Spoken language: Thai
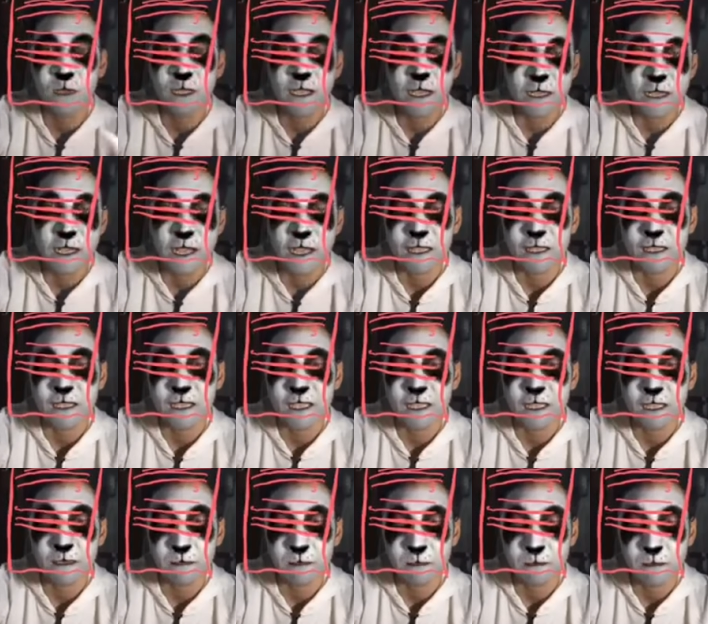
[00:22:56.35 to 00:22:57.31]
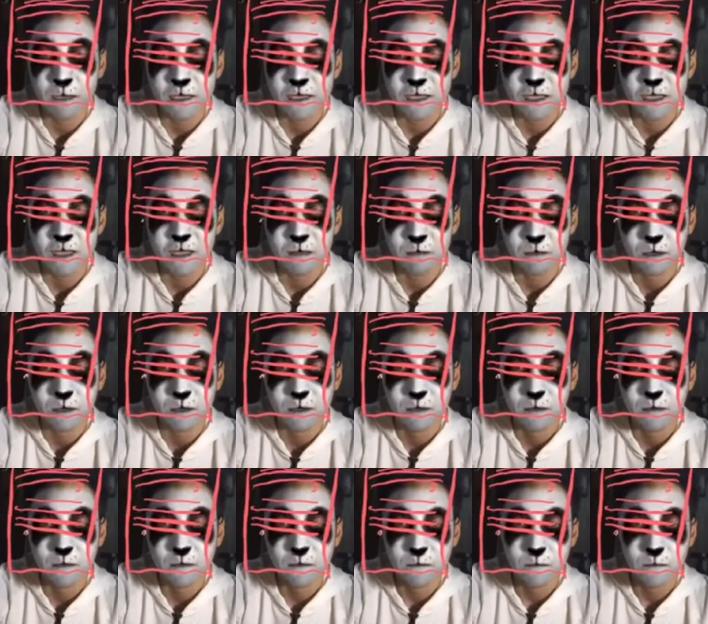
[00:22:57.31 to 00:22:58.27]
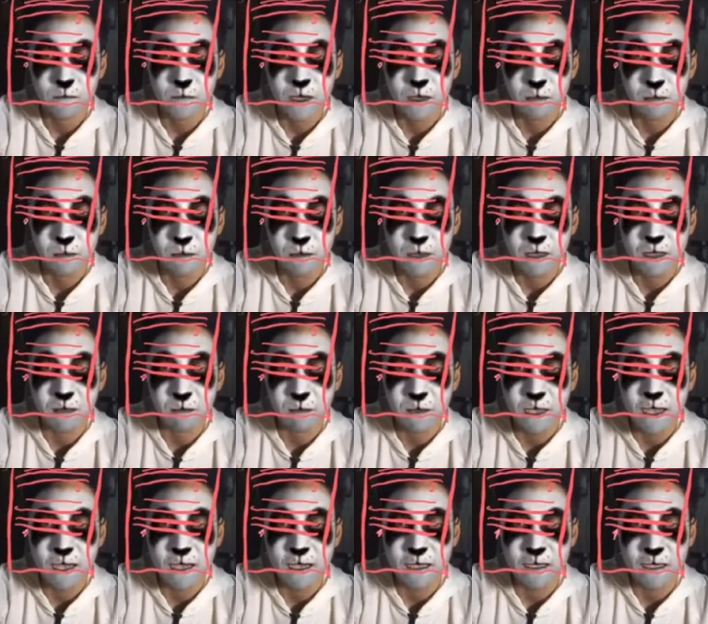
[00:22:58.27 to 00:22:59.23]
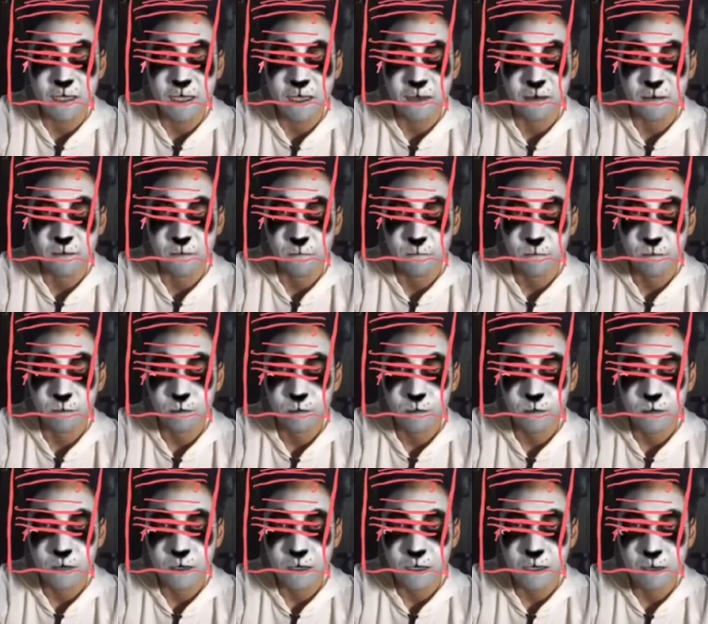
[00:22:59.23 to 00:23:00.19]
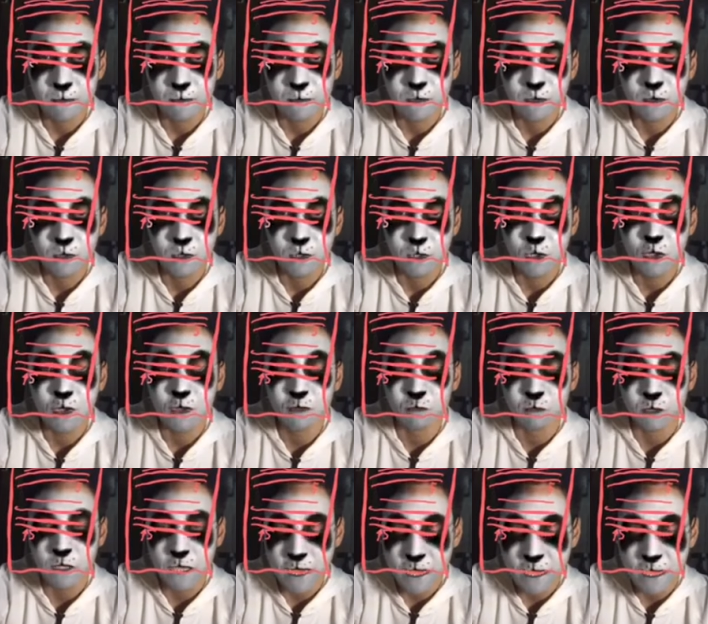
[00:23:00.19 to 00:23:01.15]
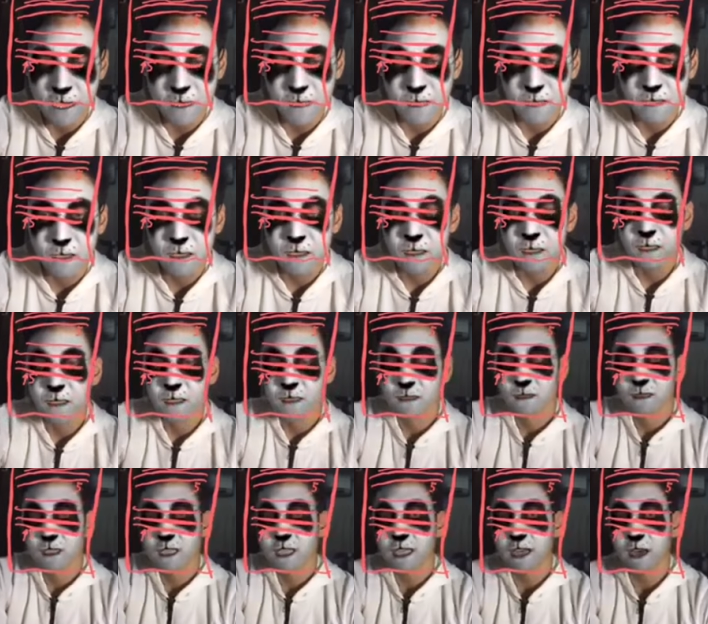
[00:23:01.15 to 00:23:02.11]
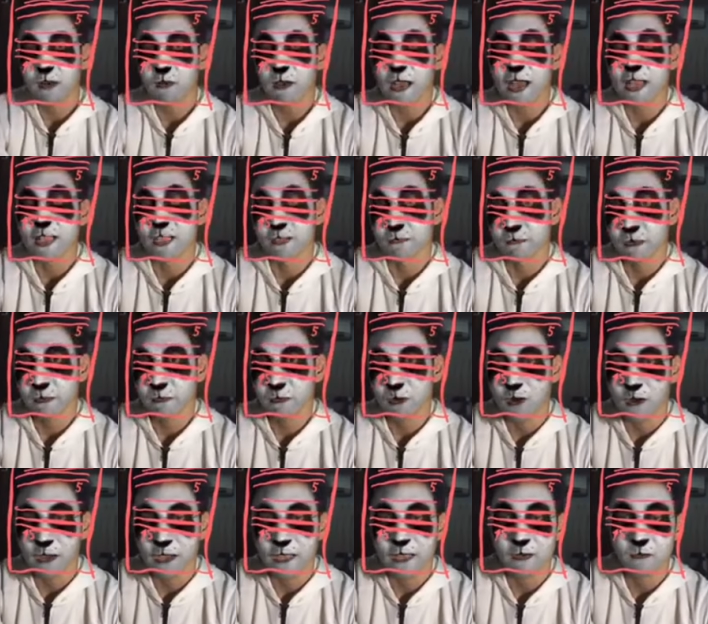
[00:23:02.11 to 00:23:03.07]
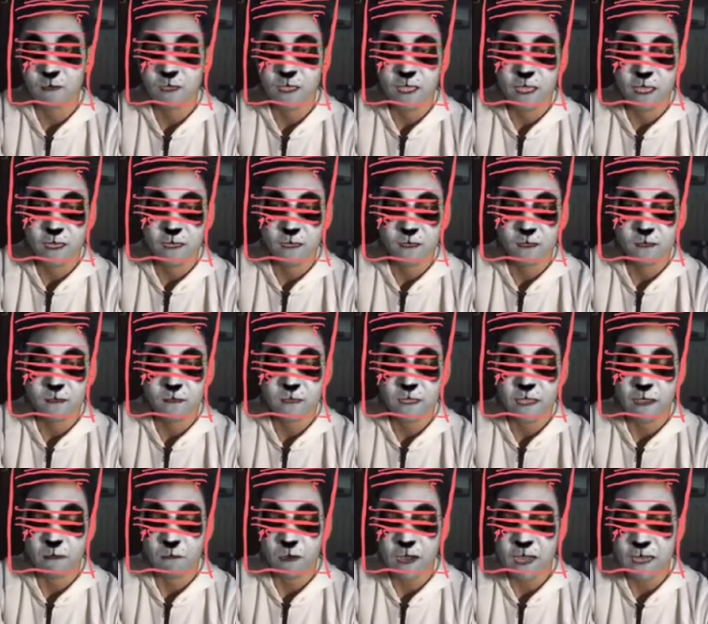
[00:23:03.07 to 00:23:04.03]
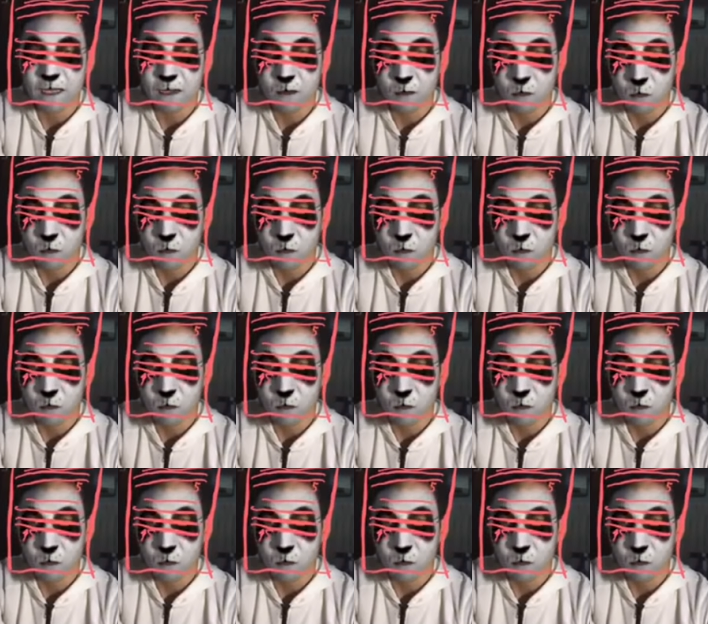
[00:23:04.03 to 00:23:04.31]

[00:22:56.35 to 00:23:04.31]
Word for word: เนี่ยกับไอนี่เนี่ยประมาณ20เออประมาณ 15คะแนนนะครับ แล้วก็ท่อนสุดท้าย ที่เขาอาจจะไม่บอกให้เราเขียน แต่ว่าเรา